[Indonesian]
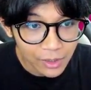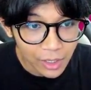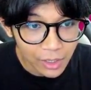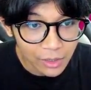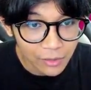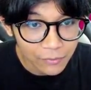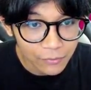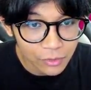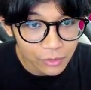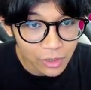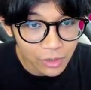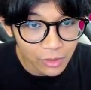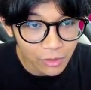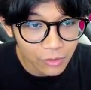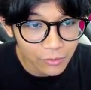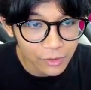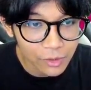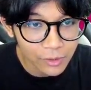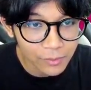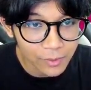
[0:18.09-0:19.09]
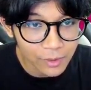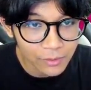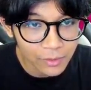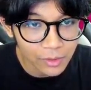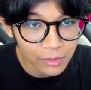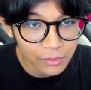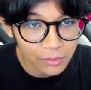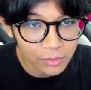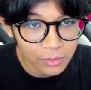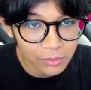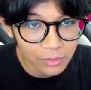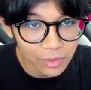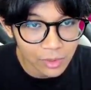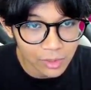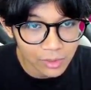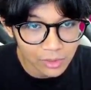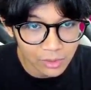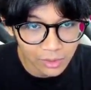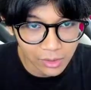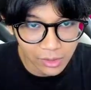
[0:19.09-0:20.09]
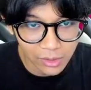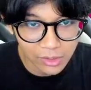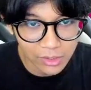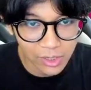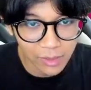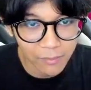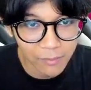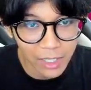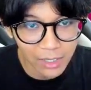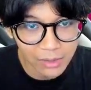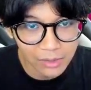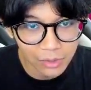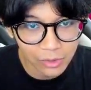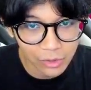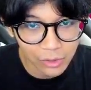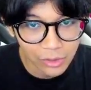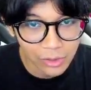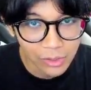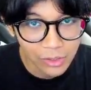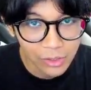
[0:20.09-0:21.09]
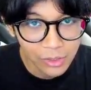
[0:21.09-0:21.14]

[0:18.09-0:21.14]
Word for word: I love to slide over the... Ini kenceng banget coy